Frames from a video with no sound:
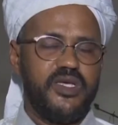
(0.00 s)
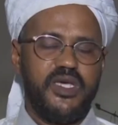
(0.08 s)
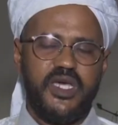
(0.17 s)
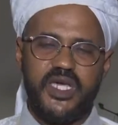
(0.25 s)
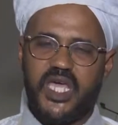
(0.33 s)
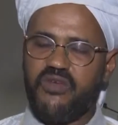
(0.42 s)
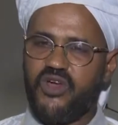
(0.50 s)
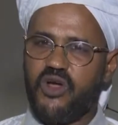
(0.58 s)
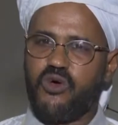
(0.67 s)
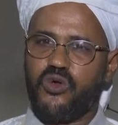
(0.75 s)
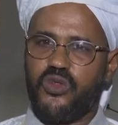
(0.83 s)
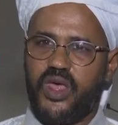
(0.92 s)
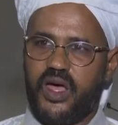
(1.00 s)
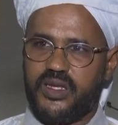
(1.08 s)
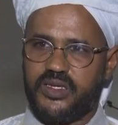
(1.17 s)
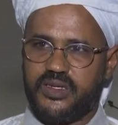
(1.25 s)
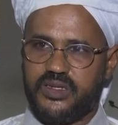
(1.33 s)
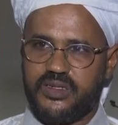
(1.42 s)
كيف يكون
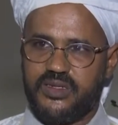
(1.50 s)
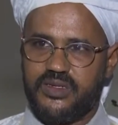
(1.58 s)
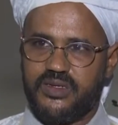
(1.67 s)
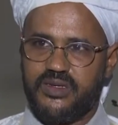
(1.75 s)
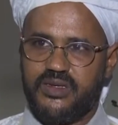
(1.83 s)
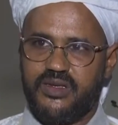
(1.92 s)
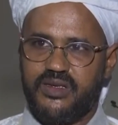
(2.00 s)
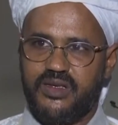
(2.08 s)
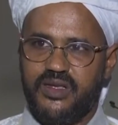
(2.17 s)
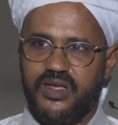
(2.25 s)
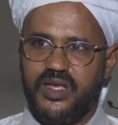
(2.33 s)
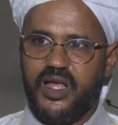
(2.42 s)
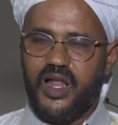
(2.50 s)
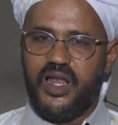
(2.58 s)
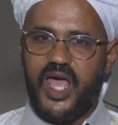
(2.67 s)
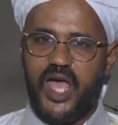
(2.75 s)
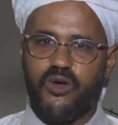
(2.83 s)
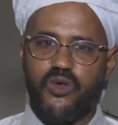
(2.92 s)
ذلك؟
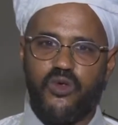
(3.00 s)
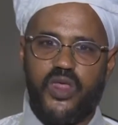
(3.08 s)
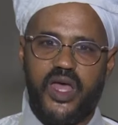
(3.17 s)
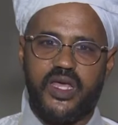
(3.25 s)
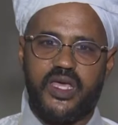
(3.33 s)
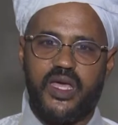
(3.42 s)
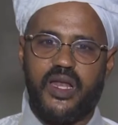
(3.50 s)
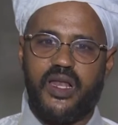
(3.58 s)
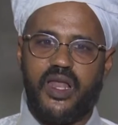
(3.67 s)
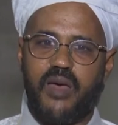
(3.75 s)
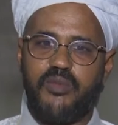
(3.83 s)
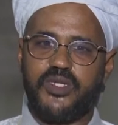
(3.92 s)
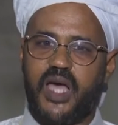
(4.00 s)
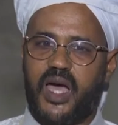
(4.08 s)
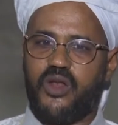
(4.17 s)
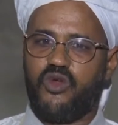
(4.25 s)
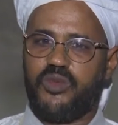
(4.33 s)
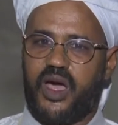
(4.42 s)
لا يكون ذلك إلا
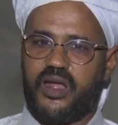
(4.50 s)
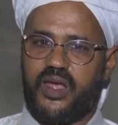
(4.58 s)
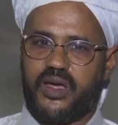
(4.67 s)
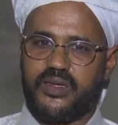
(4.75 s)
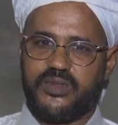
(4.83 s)
بتعلم أخلاقه